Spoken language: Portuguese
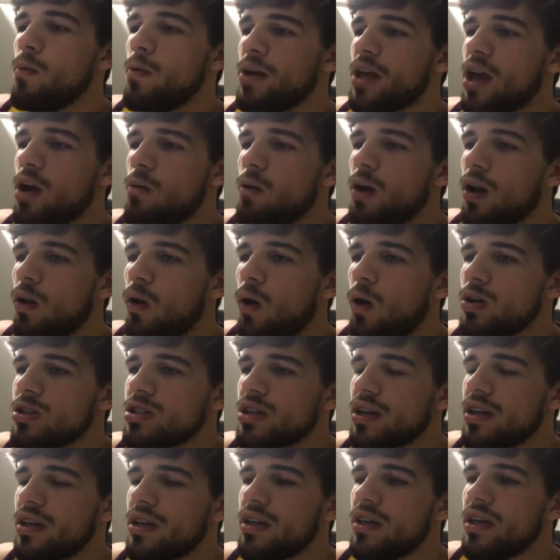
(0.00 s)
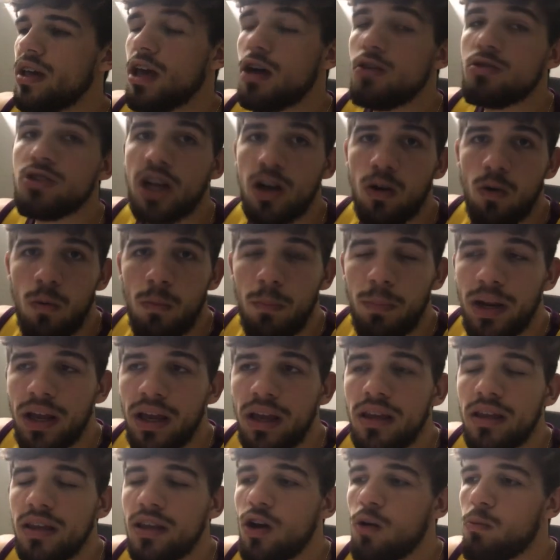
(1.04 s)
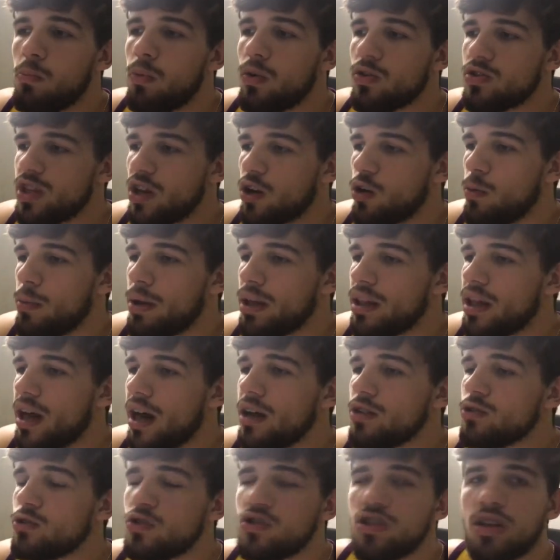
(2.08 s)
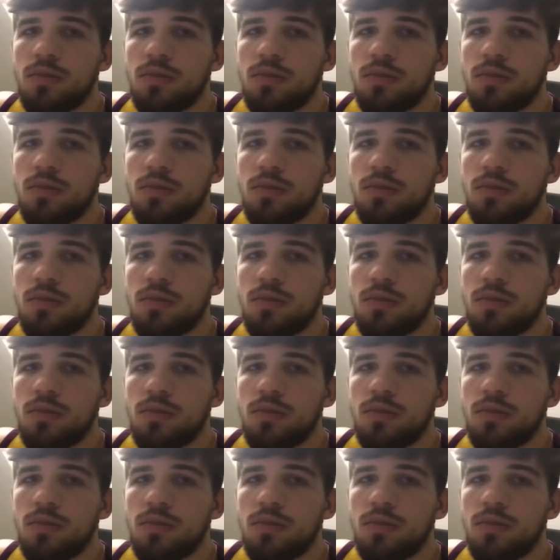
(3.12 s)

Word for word: porque é uma loja que eu já comprei e eu posso recomendar